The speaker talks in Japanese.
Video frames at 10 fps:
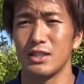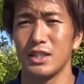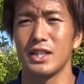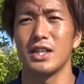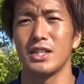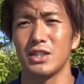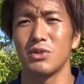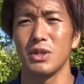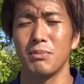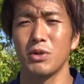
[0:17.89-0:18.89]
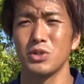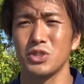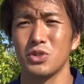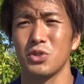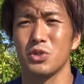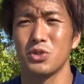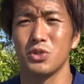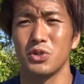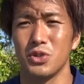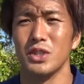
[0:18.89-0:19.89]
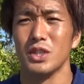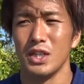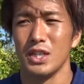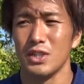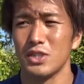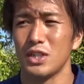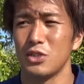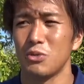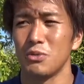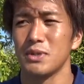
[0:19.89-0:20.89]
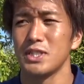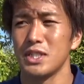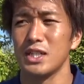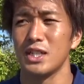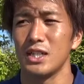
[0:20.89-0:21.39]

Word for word: できなかったのはやっぱ個人の能力の低さだと思いますし、